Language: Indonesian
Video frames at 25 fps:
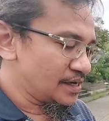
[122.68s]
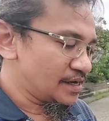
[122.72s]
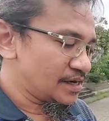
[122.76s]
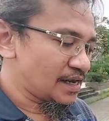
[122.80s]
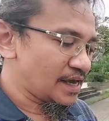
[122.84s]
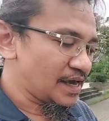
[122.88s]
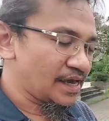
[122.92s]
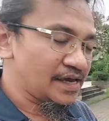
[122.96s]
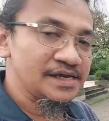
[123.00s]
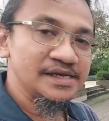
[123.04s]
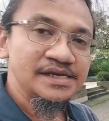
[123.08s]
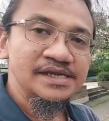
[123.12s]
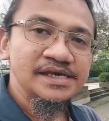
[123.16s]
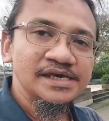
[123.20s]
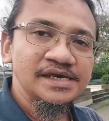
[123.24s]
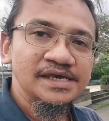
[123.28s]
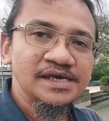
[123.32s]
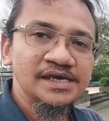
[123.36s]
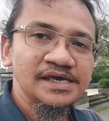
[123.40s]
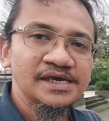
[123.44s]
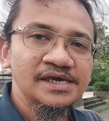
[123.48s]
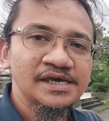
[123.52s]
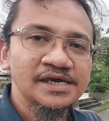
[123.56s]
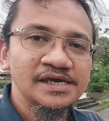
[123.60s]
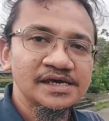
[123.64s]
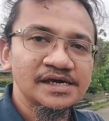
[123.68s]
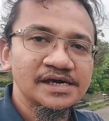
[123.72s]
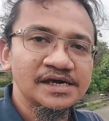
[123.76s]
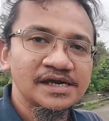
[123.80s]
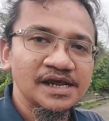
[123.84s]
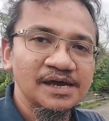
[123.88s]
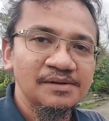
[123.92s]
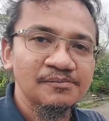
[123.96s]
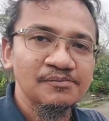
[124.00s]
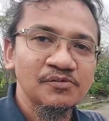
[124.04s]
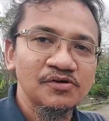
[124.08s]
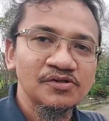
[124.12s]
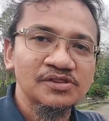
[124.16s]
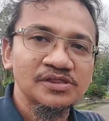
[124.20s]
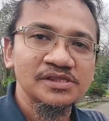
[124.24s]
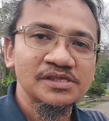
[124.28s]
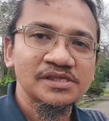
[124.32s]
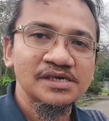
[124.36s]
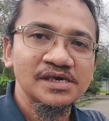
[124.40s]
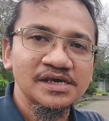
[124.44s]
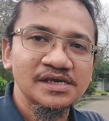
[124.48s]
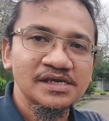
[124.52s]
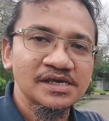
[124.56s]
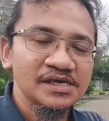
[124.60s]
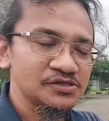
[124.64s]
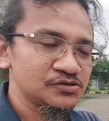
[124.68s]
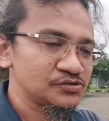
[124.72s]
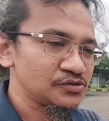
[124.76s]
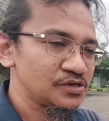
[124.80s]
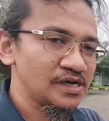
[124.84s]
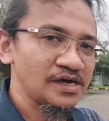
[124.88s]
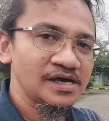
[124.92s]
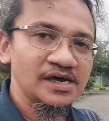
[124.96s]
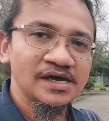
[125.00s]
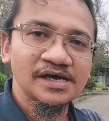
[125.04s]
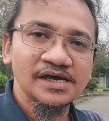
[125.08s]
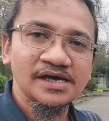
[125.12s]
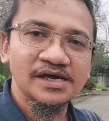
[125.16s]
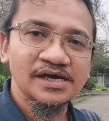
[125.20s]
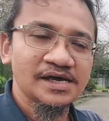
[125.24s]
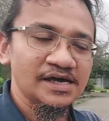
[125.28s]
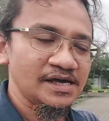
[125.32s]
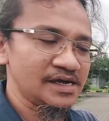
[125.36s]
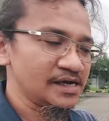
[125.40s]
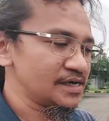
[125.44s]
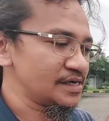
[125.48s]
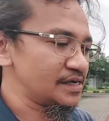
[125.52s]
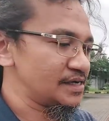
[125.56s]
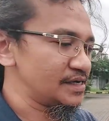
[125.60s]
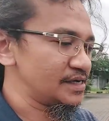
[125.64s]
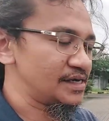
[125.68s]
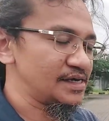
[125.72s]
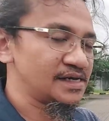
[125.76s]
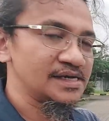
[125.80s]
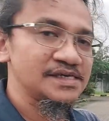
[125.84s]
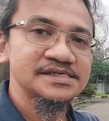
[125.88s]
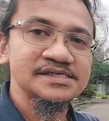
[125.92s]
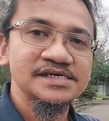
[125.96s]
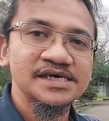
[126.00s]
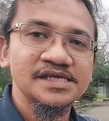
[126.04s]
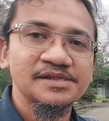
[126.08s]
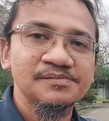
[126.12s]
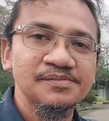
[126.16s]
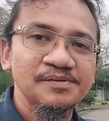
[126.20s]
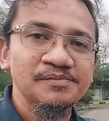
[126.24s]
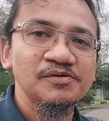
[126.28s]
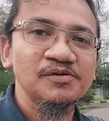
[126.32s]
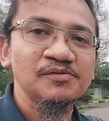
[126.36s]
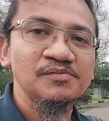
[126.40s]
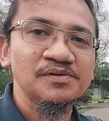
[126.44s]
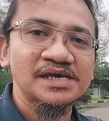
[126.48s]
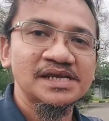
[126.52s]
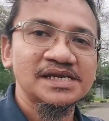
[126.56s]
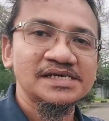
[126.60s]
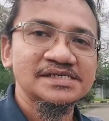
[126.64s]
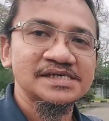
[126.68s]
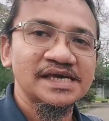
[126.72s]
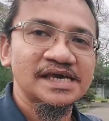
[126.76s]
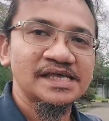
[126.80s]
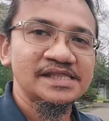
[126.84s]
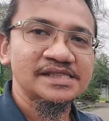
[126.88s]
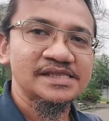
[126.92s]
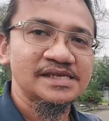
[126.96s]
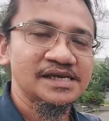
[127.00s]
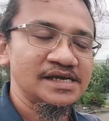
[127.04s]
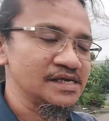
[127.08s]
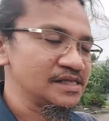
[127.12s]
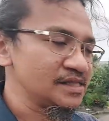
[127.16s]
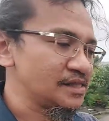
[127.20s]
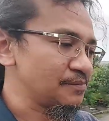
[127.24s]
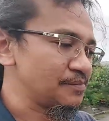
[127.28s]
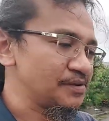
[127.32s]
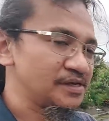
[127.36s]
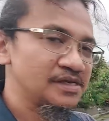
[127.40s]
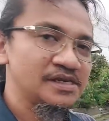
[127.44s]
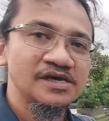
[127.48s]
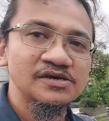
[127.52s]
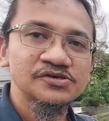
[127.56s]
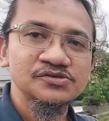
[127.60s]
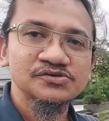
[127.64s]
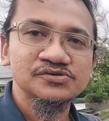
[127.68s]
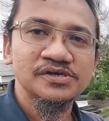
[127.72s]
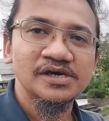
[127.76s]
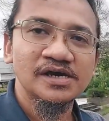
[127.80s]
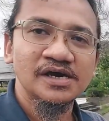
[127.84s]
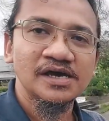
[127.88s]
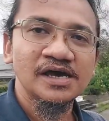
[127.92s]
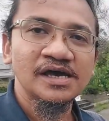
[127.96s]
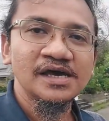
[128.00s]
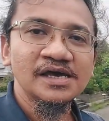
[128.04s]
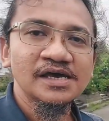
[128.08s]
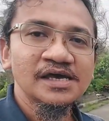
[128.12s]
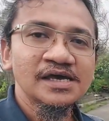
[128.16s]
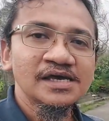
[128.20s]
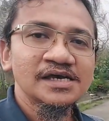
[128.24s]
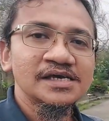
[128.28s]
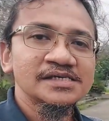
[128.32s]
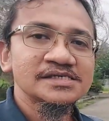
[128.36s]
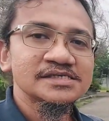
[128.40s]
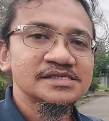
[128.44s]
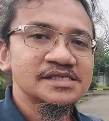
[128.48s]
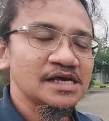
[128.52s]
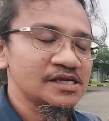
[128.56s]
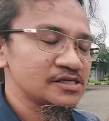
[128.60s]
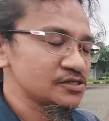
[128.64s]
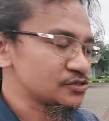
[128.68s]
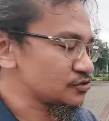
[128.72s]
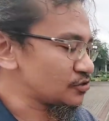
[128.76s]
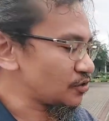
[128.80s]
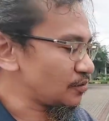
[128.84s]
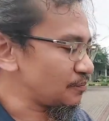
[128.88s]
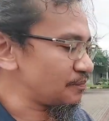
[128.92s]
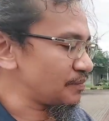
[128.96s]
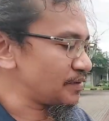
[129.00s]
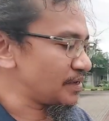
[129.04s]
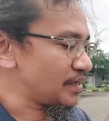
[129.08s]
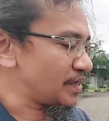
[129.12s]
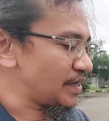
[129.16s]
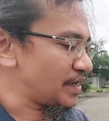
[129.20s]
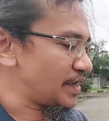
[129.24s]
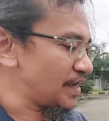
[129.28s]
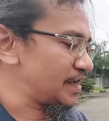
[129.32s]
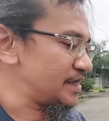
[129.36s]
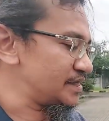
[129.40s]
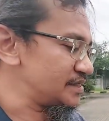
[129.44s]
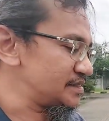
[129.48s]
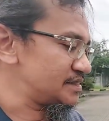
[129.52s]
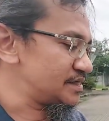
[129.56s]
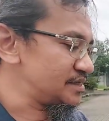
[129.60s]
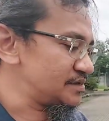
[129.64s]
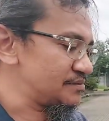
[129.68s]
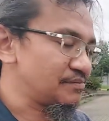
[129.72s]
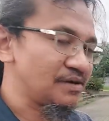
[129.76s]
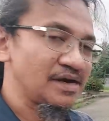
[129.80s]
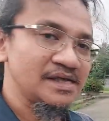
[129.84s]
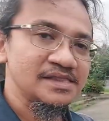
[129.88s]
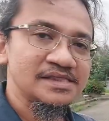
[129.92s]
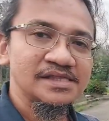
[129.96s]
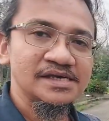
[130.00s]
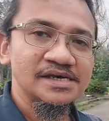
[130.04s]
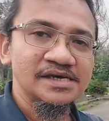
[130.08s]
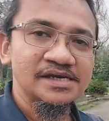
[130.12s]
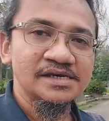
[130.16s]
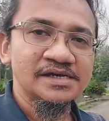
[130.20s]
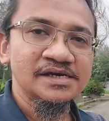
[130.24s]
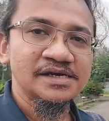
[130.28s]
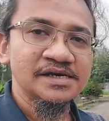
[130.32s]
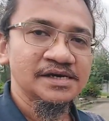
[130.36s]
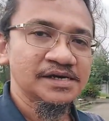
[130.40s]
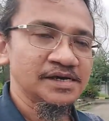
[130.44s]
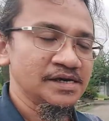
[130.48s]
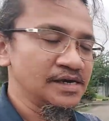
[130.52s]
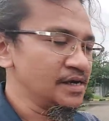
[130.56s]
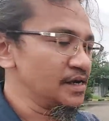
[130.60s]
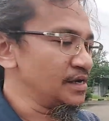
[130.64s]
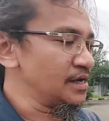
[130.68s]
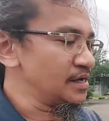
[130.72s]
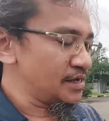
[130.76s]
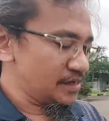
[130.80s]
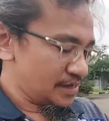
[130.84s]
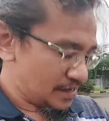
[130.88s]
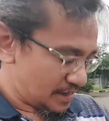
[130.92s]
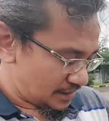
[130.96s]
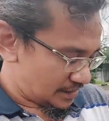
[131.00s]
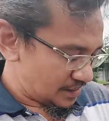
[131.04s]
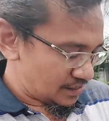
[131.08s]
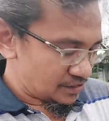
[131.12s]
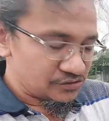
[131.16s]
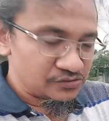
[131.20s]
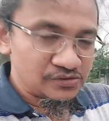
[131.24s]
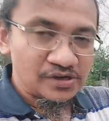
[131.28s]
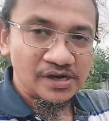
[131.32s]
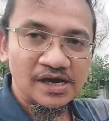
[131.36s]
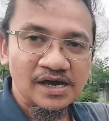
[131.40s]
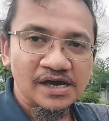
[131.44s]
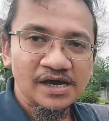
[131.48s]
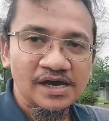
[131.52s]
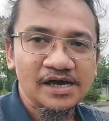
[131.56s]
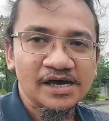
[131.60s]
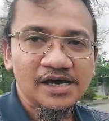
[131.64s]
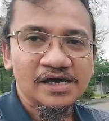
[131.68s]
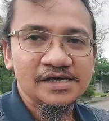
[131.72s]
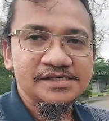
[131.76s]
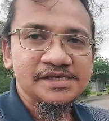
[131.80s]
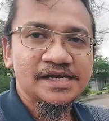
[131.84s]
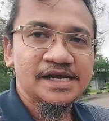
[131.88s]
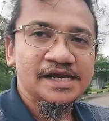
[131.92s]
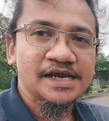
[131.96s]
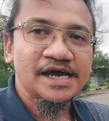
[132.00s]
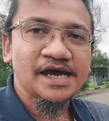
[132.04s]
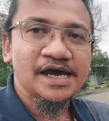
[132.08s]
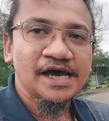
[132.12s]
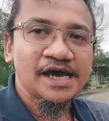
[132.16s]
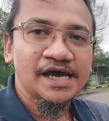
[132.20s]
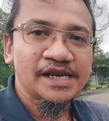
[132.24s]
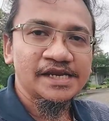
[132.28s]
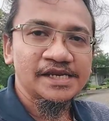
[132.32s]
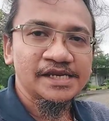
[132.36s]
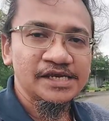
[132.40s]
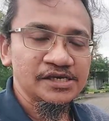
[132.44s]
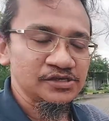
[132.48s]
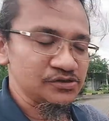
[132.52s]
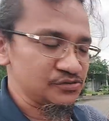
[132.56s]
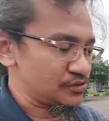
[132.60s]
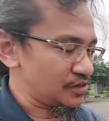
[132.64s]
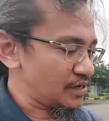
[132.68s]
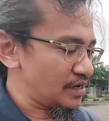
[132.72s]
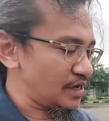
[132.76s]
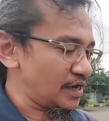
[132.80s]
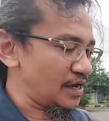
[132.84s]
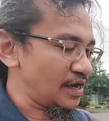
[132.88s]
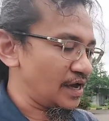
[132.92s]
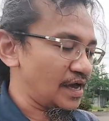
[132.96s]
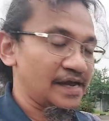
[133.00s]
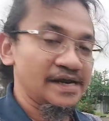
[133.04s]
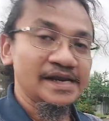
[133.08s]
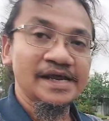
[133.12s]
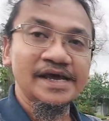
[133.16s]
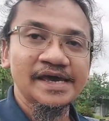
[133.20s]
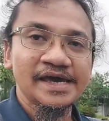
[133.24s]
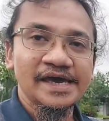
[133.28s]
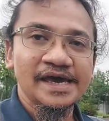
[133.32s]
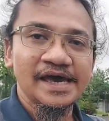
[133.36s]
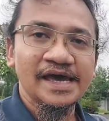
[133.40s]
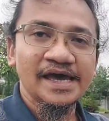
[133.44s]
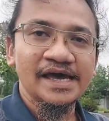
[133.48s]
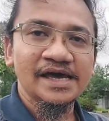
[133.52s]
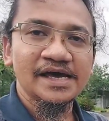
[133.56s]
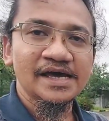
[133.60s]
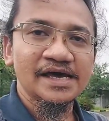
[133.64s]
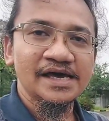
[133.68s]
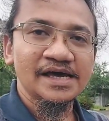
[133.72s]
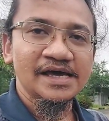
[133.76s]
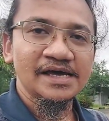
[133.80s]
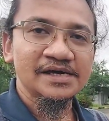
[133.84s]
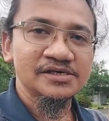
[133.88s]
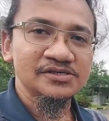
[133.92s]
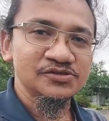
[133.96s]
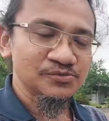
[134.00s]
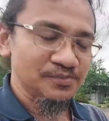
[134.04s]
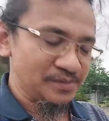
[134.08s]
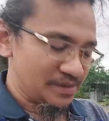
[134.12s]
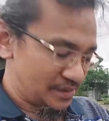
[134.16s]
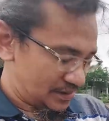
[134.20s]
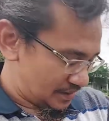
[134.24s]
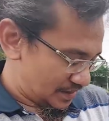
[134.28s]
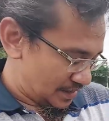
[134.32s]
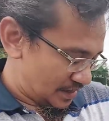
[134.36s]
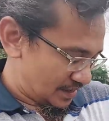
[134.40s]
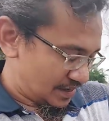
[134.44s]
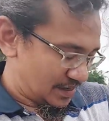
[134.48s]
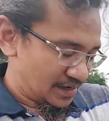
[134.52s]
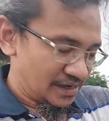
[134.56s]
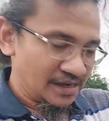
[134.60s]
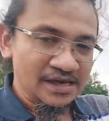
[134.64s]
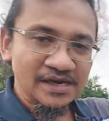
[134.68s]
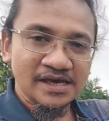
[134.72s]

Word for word: Nah, ini remote-nya dia sudah uh, keyless ya, tapi belum keyless entry, tapi dia sudah start stop uh, engine button. Nah, dia juga uh, cadangannya juga ada ya, uh, cuman yang